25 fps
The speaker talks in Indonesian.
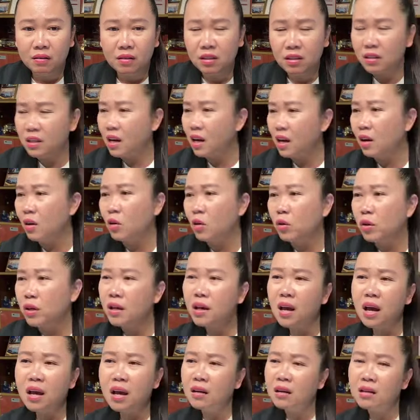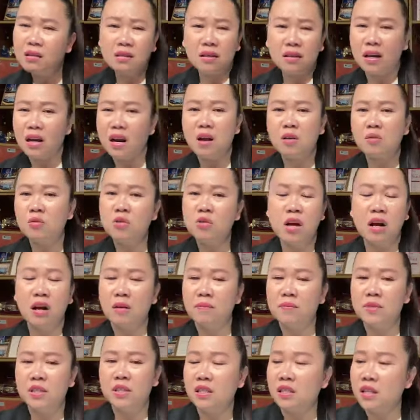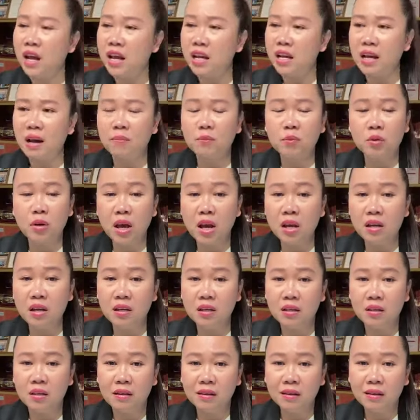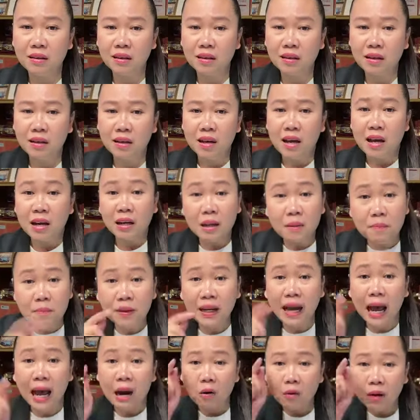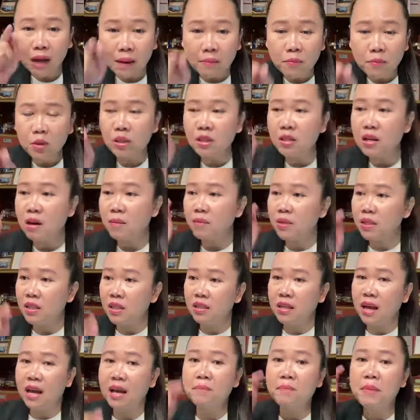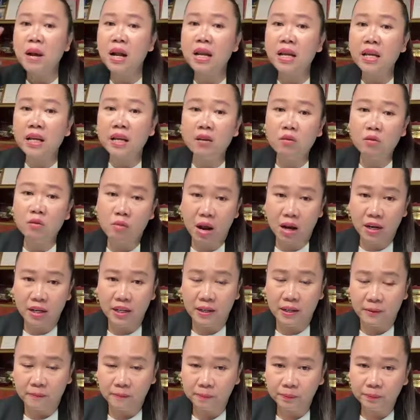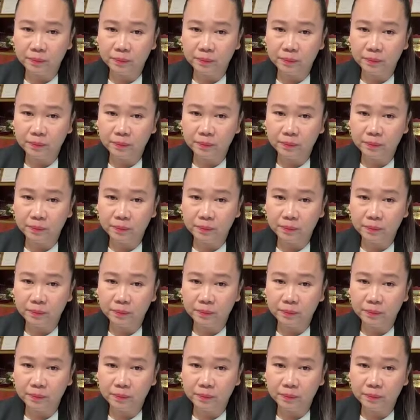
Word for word: Secara logika, eh, sekarang aku udah nggak mencintai kamu lagi. kalau kamu tidak mencintai, balikin uangnya.